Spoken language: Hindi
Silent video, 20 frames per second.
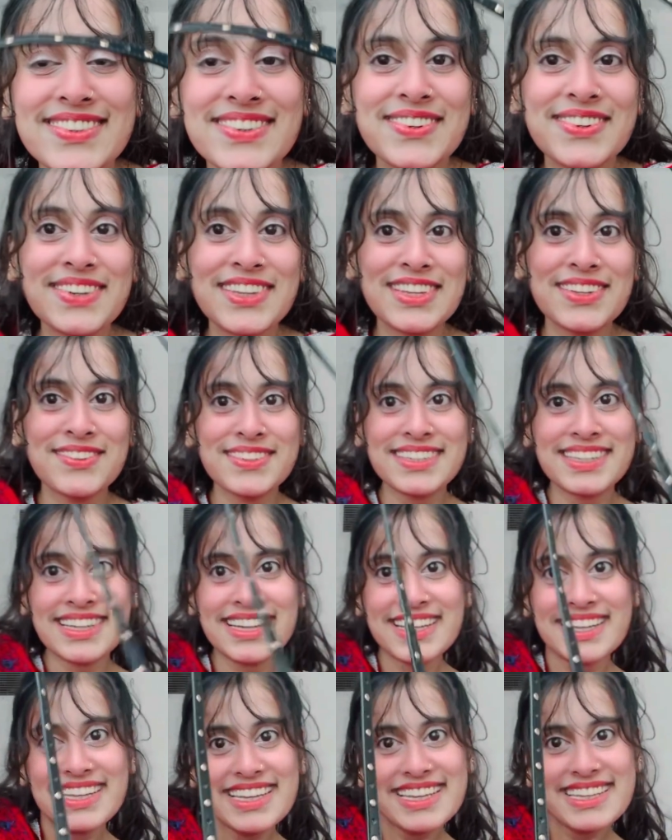सो क्यूट ना
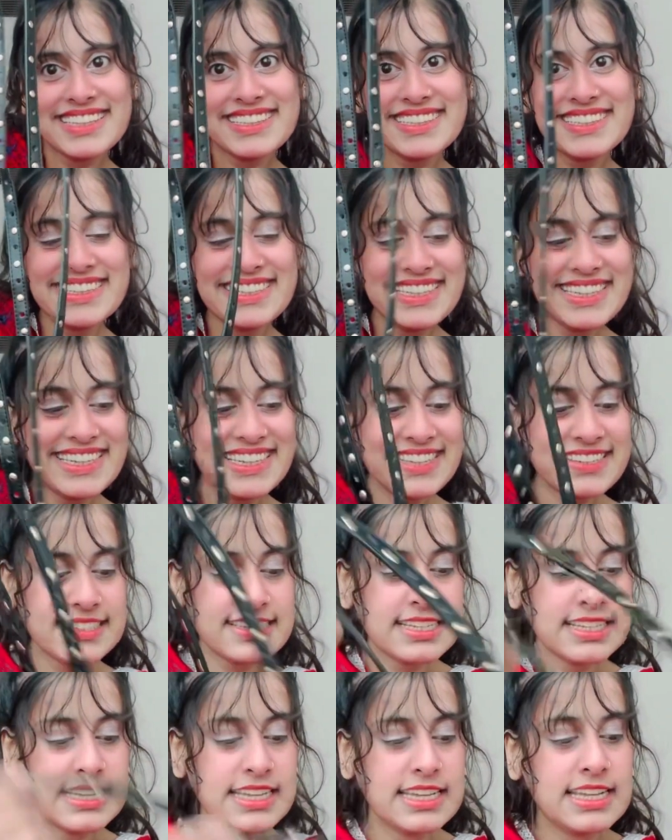
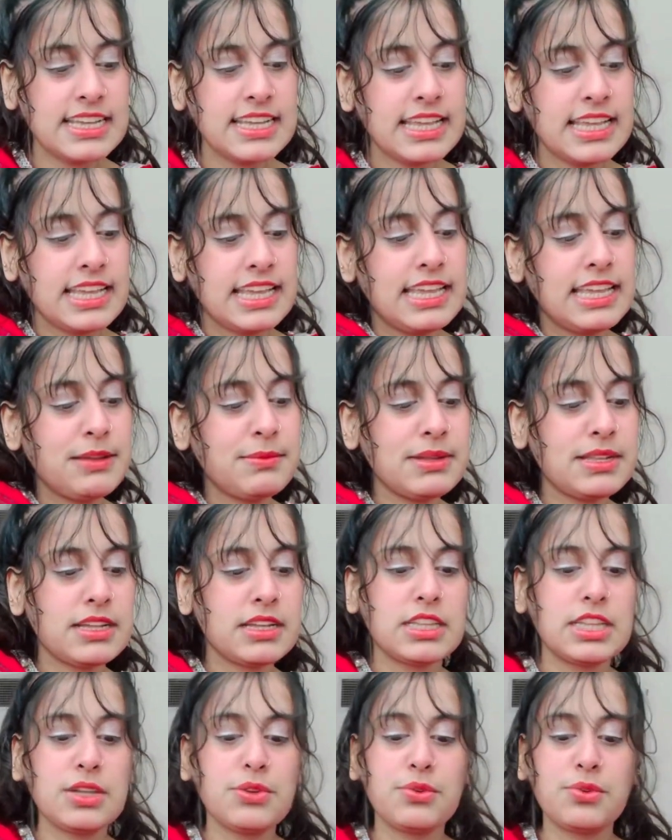सीरीज एक मैं
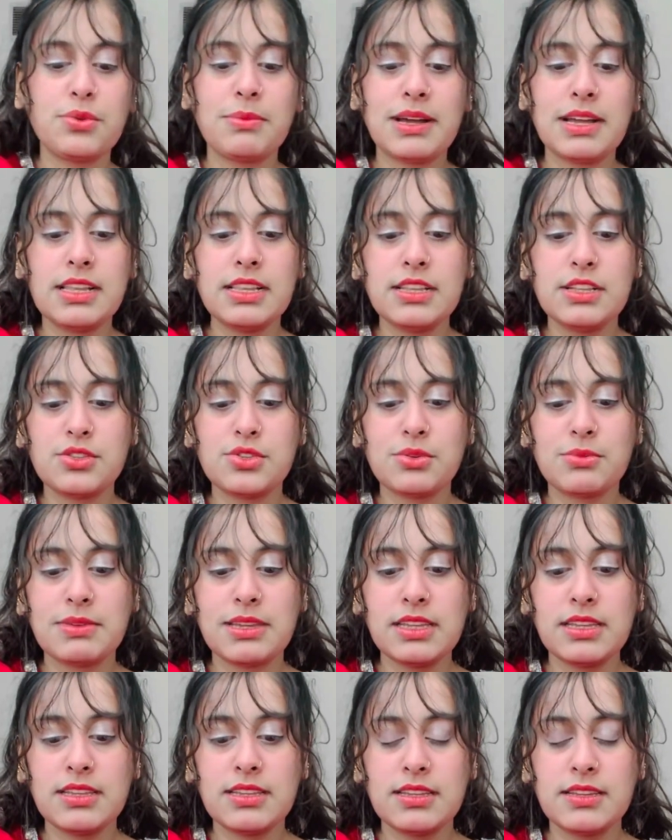रखती हूँ रुमाल जो मैं